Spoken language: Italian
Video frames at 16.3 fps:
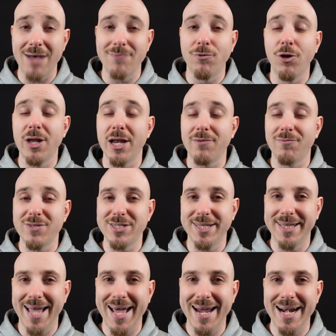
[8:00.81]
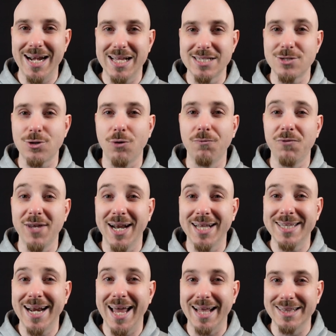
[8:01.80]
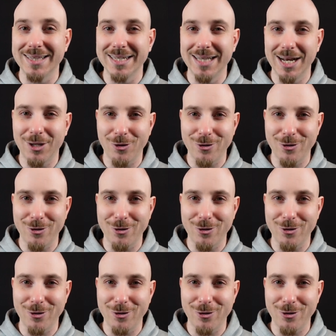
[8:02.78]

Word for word: a voler visitare le sconfinate lande del